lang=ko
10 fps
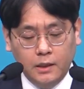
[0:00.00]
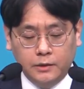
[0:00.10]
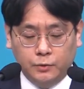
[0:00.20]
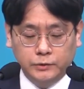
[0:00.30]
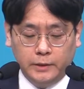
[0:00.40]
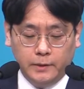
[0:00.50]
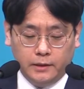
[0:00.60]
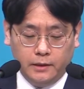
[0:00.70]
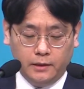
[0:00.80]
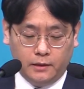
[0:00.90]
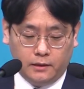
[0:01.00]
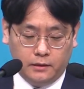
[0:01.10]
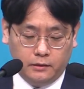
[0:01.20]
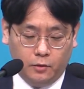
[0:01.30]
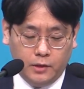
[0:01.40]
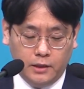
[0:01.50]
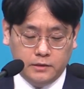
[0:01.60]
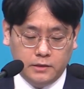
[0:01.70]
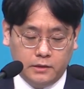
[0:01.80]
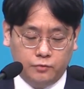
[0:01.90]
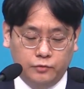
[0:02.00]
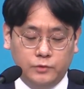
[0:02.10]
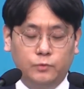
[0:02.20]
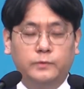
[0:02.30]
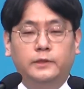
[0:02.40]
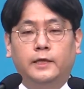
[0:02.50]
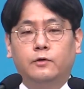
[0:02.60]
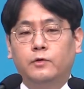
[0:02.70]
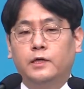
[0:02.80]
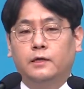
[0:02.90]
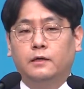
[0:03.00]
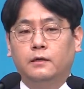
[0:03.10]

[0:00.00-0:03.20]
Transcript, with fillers: 요셉에게 너가 이제 국립총리가 될 거야.